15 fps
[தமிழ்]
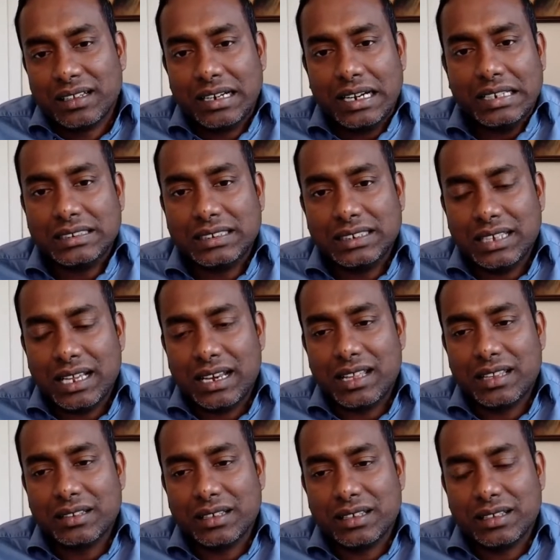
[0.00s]
இறைச்சி
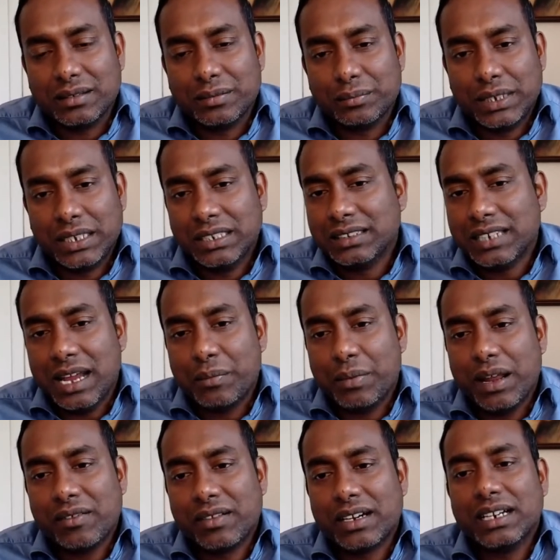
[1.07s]
அல்லது மீன்
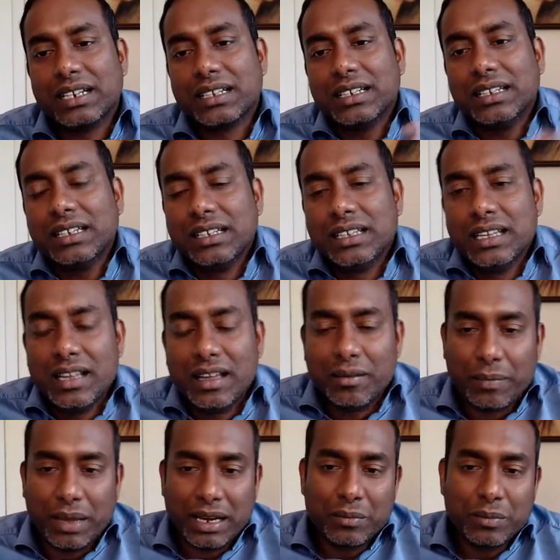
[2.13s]
சாப்பிட அவர்களுக்கு
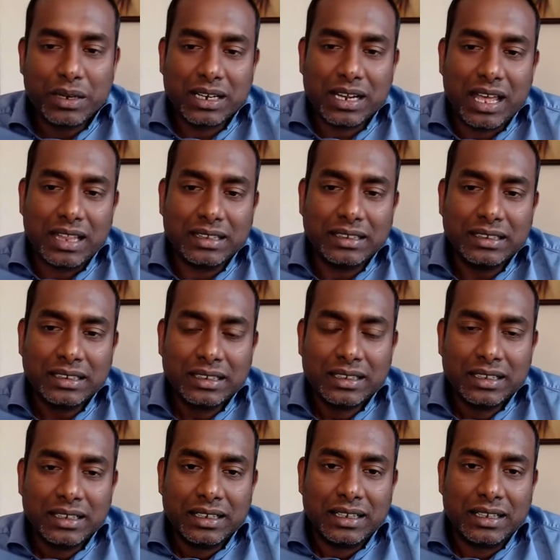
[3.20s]
மனம் இருக்காது
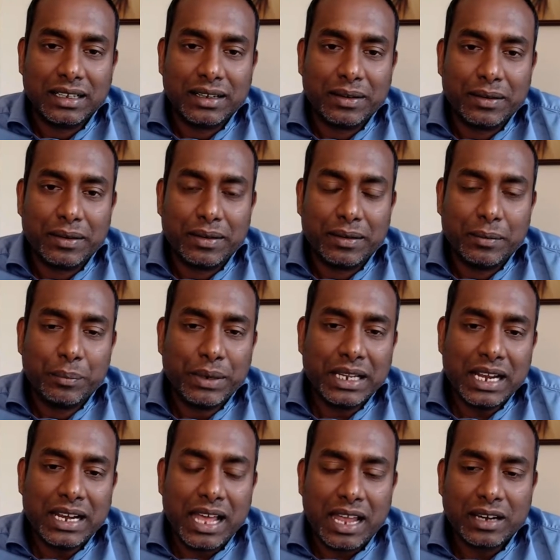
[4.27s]

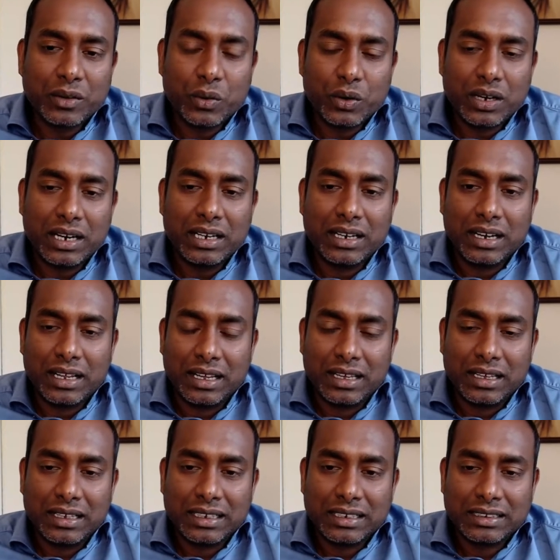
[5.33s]
இப்படியான அறிகுறிகள்
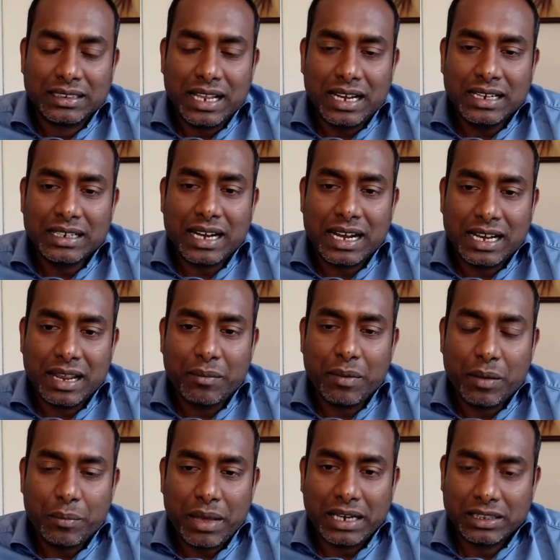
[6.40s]
இருந்தால்
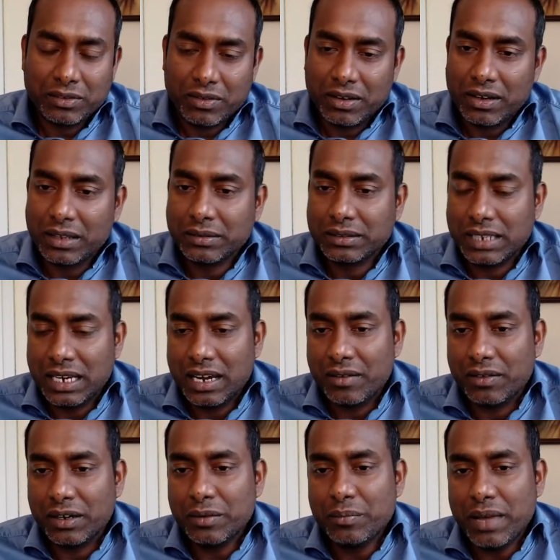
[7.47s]
கட்டாயமாக மருத்துவருடன் செல்ல
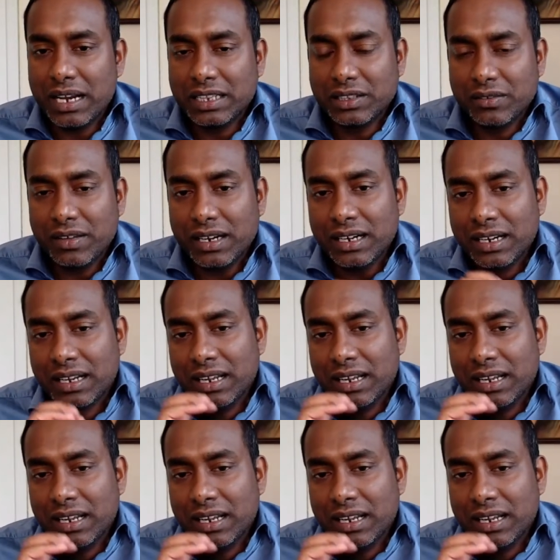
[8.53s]
வேண்டும் மருத்துவர்